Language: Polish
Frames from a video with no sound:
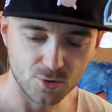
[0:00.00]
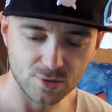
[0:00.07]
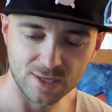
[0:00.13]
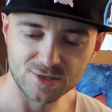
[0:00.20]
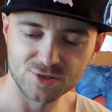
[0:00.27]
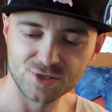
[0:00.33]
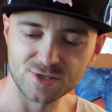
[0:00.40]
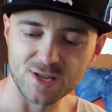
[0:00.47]
to
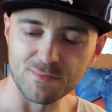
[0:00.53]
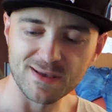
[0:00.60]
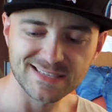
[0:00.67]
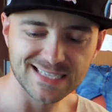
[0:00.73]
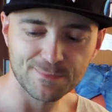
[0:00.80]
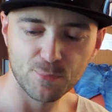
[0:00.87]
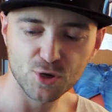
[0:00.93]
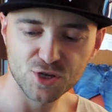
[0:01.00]
ta
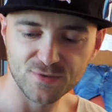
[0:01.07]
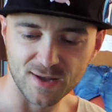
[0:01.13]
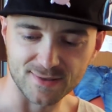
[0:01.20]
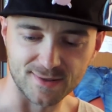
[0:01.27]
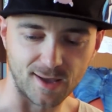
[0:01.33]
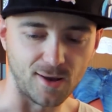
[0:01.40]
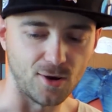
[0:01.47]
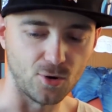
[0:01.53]
niebieska
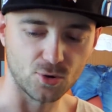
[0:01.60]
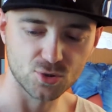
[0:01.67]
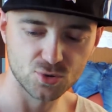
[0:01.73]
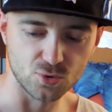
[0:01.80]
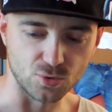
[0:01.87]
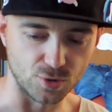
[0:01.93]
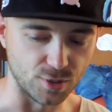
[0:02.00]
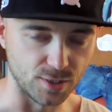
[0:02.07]
poświata
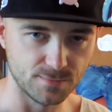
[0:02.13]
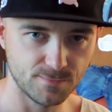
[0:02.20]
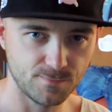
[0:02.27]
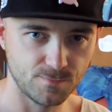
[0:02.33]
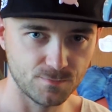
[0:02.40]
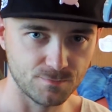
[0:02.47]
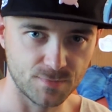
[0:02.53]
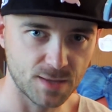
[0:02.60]
od góry,
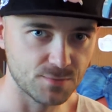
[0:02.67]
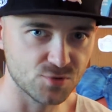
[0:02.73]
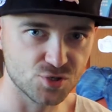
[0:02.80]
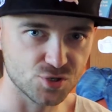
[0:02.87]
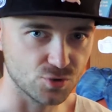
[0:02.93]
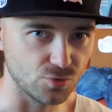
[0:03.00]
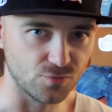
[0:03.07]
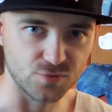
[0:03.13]
nie
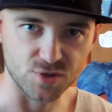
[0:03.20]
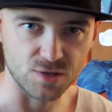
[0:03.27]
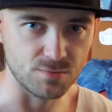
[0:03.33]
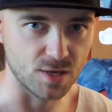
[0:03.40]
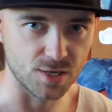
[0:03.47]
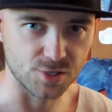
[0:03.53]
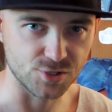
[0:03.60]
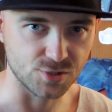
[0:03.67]
wiem czy w
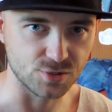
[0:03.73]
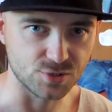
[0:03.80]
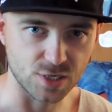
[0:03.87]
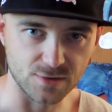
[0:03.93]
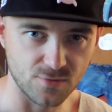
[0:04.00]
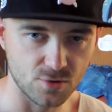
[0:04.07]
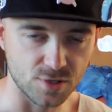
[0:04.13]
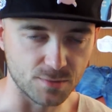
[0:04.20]
teamie
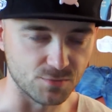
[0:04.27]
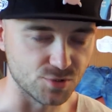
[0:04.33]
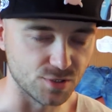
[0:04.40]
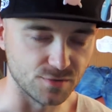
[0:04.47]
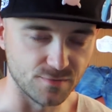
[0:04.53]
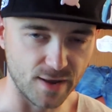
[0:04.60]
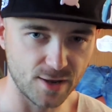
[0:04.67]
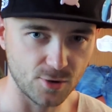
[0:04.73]
czerwonym,
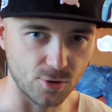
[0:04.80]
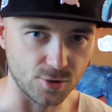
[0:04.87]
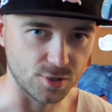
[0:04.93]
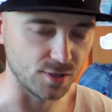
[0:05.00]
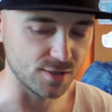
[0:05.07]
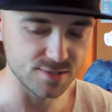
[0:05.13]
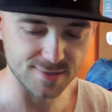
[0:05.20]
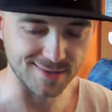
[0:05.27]
czyli
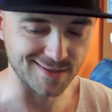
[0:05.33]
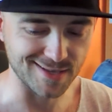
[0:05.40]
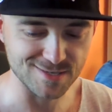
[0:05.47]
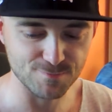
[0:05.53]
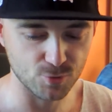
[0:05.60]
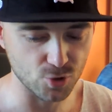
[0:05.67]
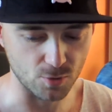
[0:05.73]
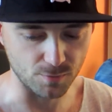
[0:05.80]
Veilor i Instinct
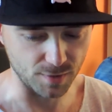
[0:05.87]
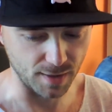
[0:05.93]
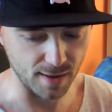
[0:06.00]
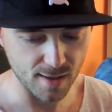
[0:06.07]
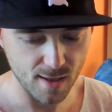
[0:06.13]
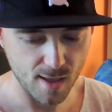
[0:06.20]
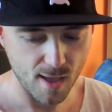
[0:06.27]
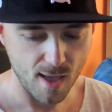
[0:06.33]
jest
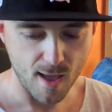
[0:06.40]
podobnie,